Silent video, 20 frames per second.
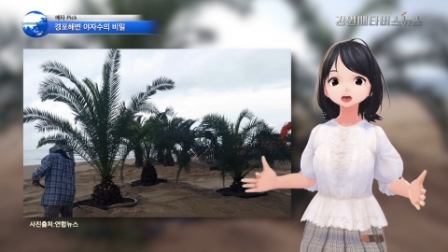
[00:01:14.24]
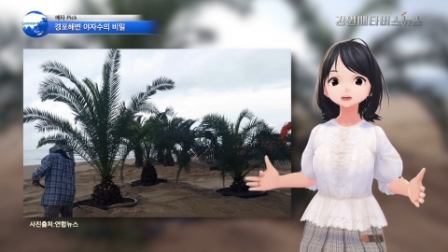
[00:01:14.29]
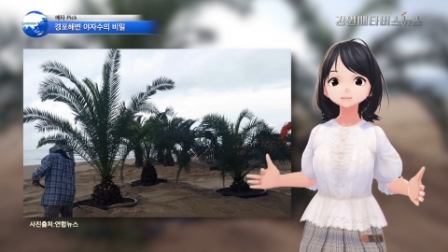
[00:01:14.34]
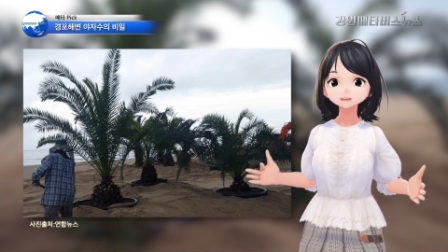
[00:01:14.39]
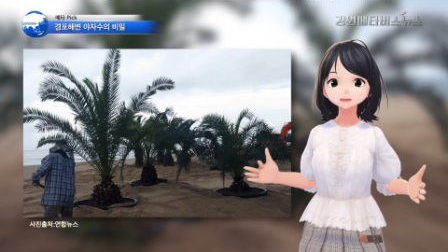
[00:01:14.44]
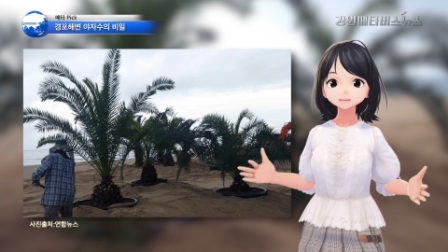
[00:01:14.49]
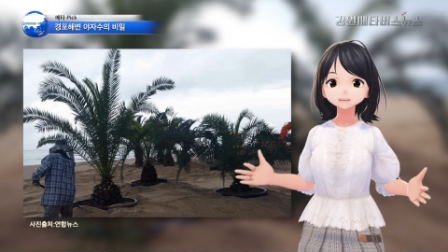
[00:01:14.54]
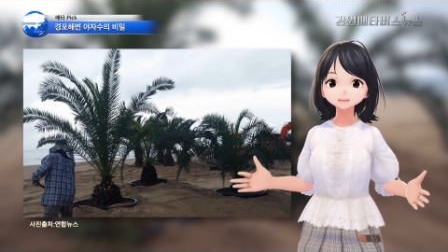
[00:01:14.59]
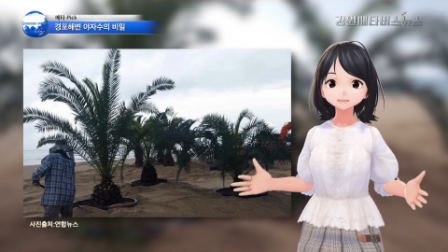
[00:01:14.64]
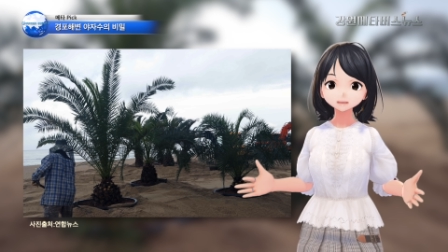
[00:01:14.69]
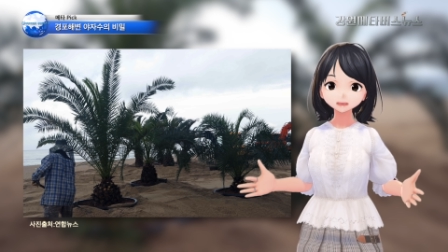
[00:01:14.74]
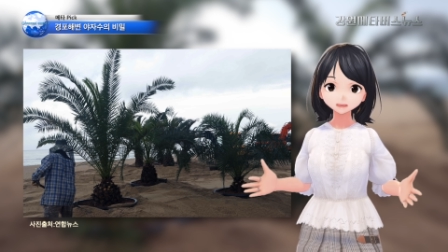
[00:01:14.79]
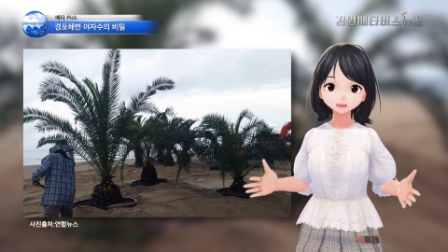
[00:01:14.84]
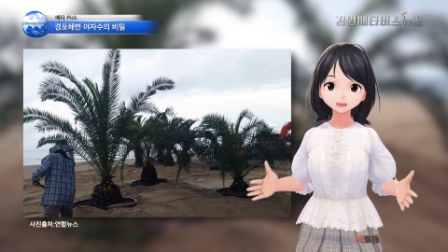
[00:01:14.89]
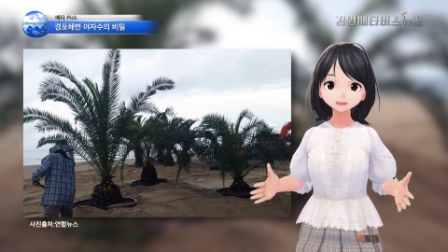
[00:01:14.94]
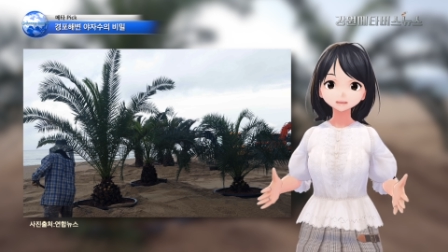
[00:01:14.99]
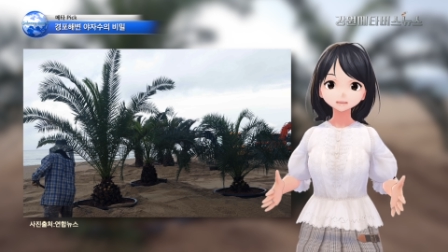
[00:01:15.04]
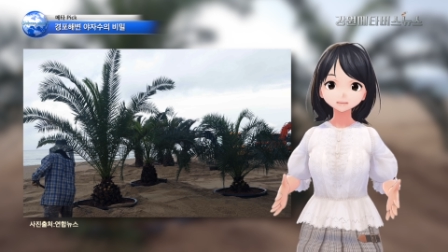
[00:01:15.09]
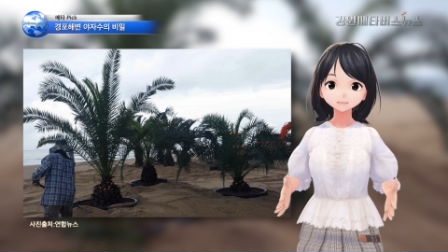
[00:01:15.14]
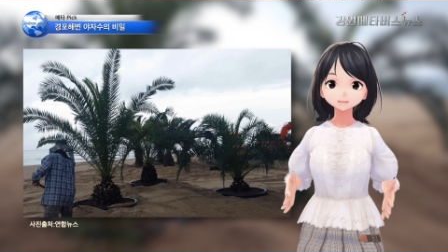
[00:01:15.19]

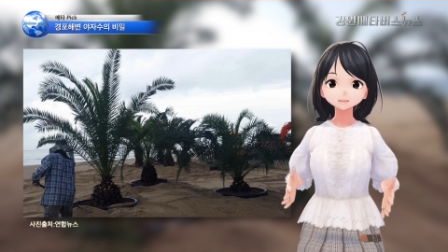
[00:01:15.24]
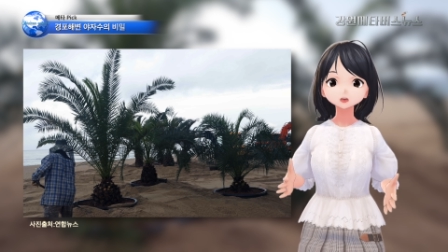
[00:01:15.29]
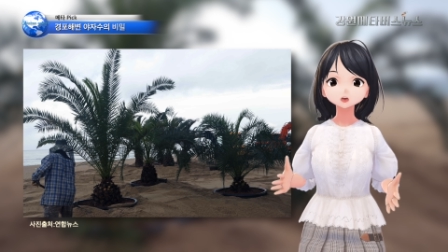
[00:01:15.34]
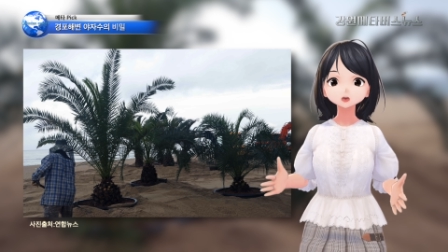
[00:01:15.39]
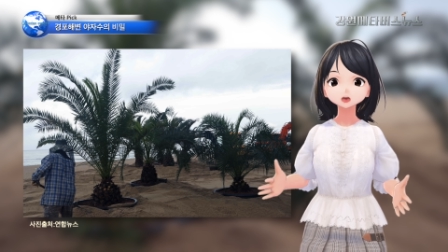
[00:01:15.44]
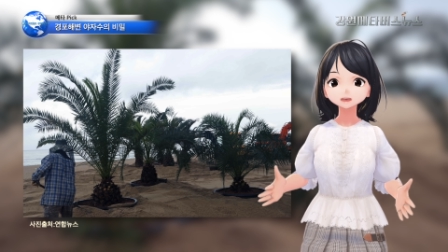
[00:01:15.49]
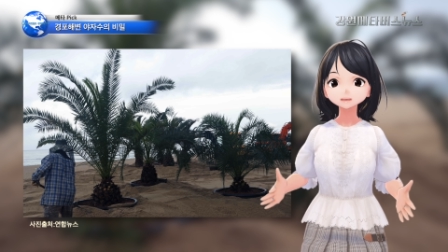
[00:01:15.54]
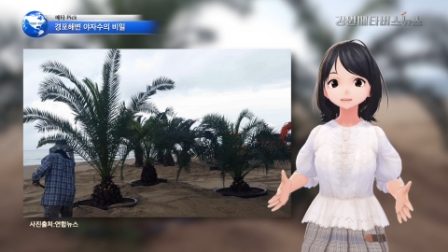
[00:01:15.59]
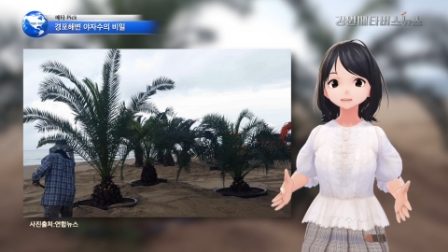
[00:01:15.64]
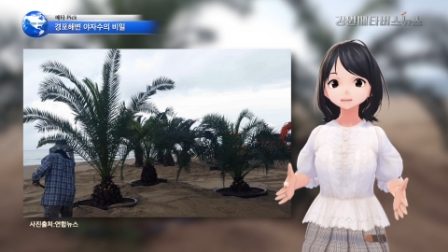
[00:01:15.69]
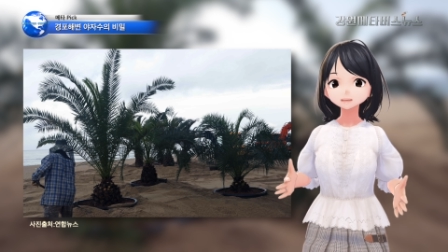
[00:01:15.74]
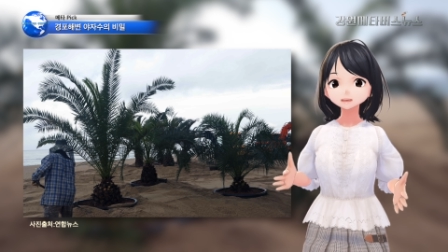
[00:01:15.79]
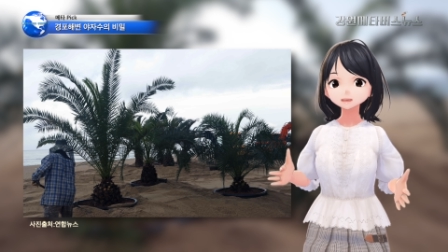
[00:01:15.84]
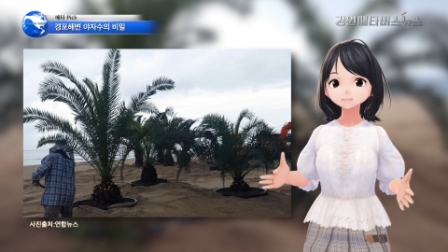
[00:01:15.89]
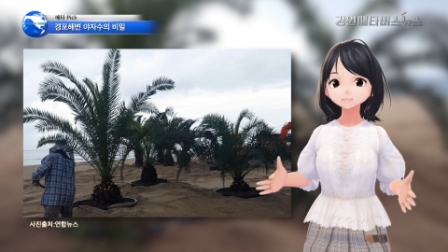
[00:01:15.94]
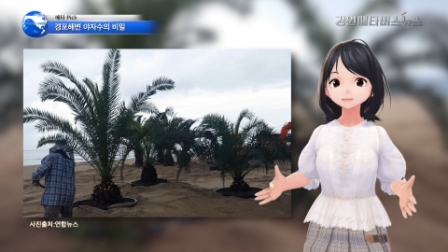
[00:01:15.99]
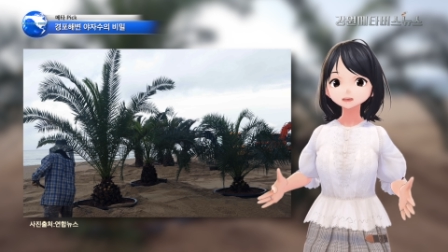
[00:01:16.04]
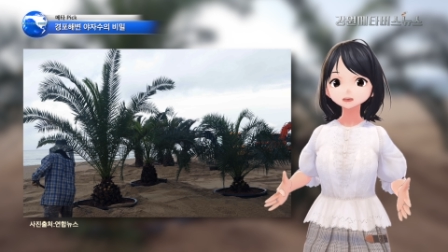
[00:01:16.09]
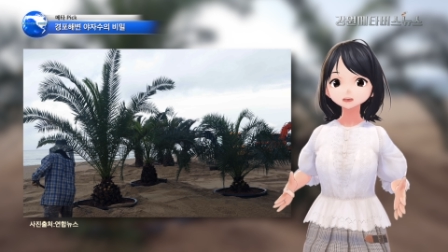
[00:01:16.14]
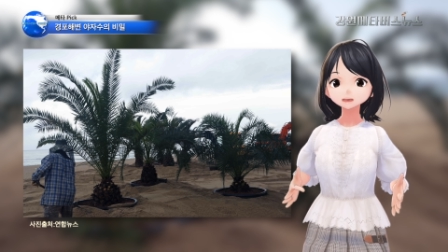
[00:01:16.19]
경포해변 야자수는
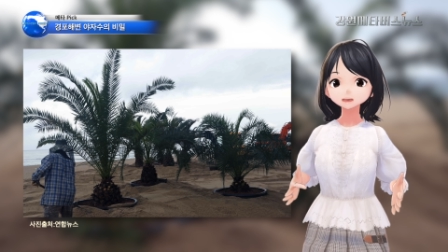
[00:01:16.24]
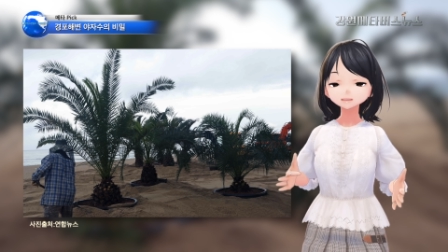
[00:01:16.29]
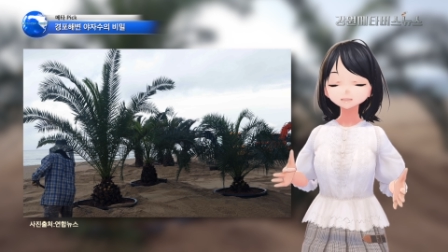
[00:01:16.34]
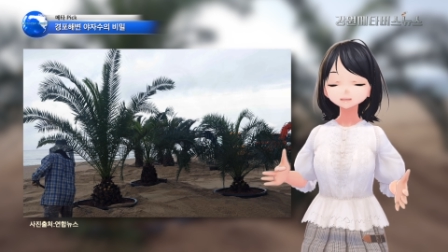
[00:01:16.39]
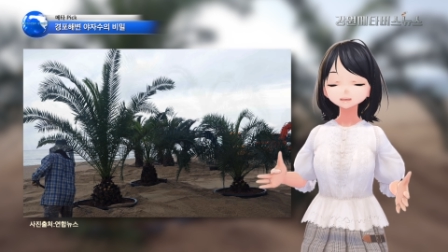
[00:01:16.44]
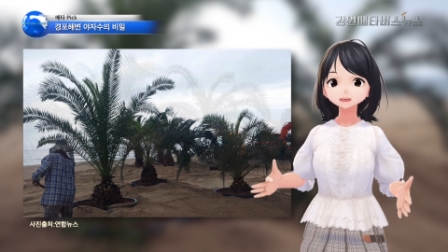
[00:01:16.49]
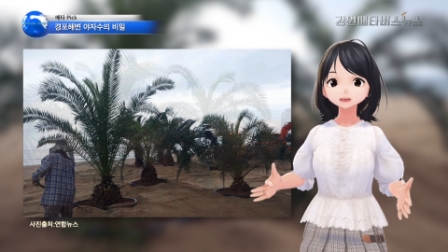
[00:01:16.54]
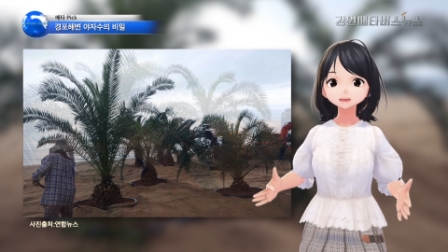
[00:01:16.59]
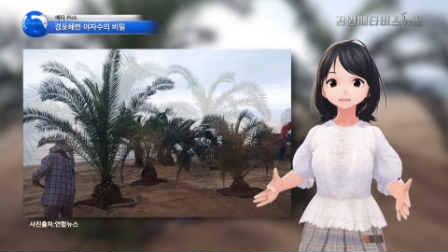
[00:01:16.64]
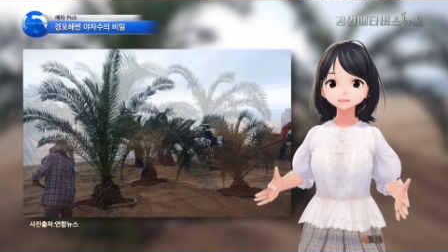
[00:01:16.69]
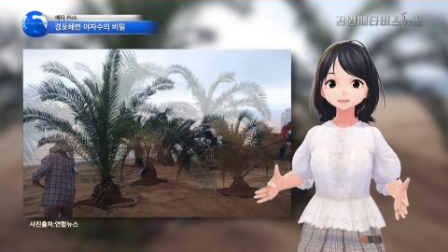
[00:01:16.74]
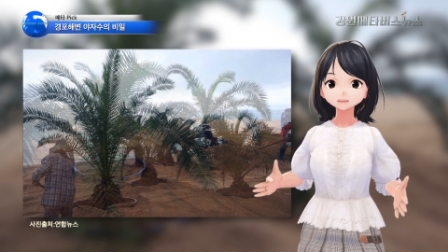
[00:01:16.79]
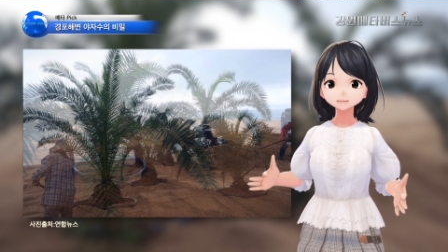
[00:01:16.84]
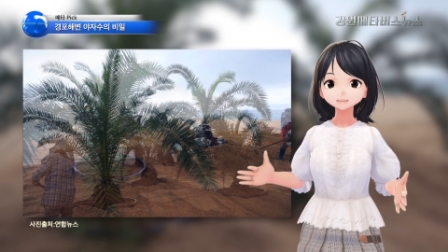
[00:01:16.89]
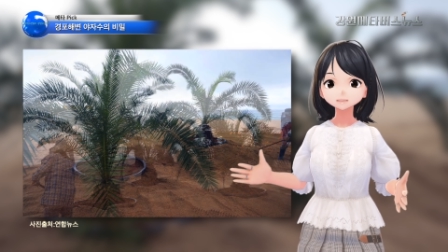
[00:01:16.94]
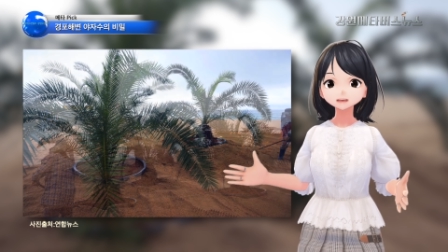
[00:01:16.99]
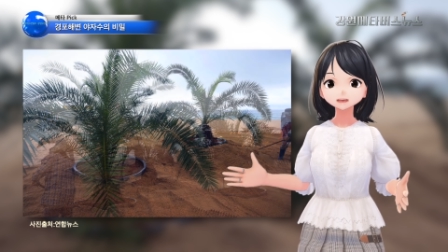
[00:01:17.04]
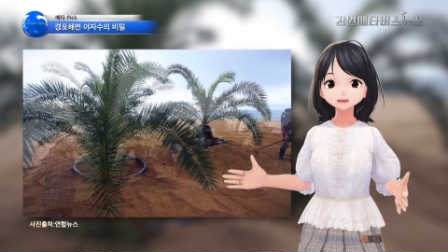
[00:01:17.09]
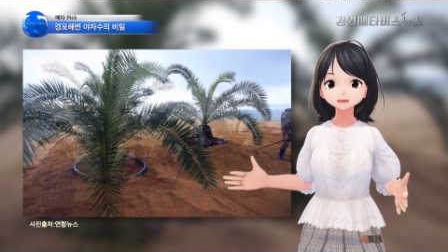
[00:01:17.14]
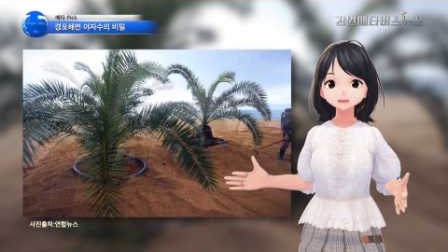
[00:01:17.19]
모래사장에 바로 심은
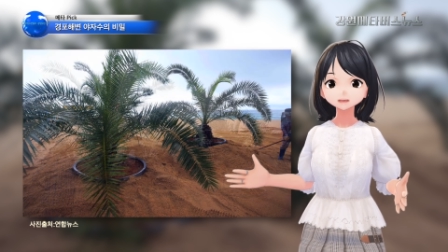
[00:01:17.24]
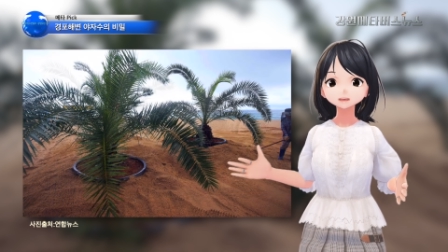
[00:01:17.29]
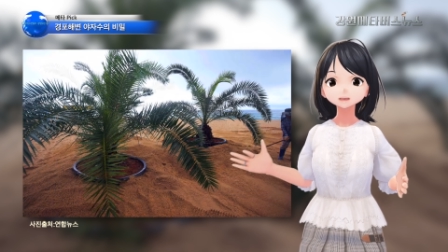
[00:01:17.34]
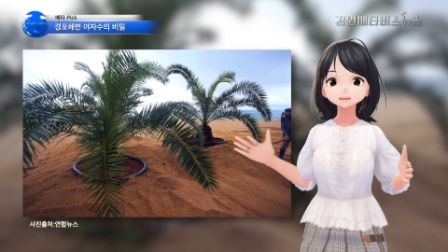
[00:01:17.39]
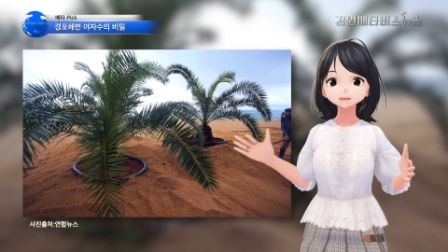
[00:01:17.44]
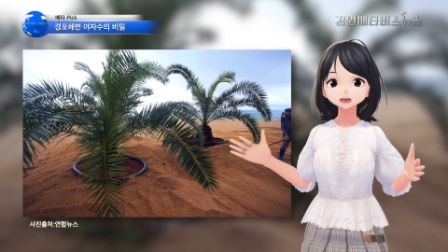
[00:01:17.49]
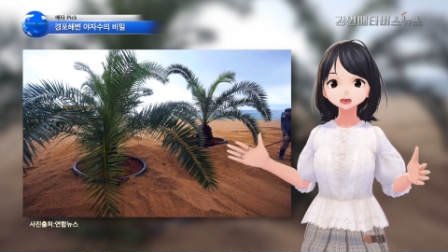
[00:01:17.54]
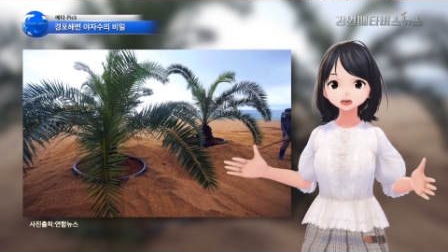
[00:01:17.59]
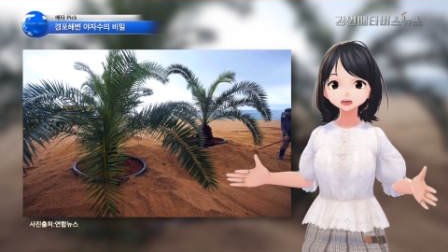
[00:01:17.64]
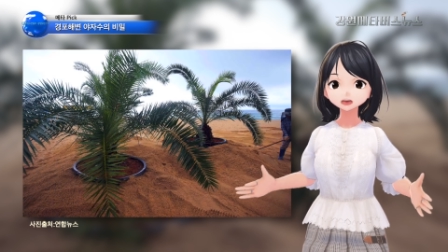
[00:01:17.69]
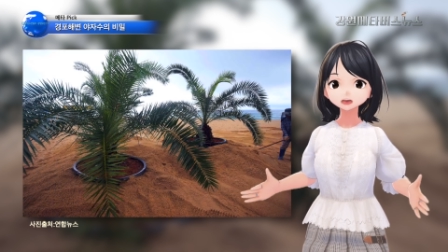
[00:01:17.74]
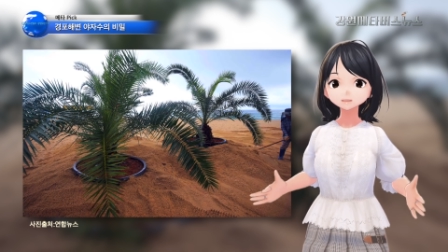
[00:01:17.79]
것이 아니라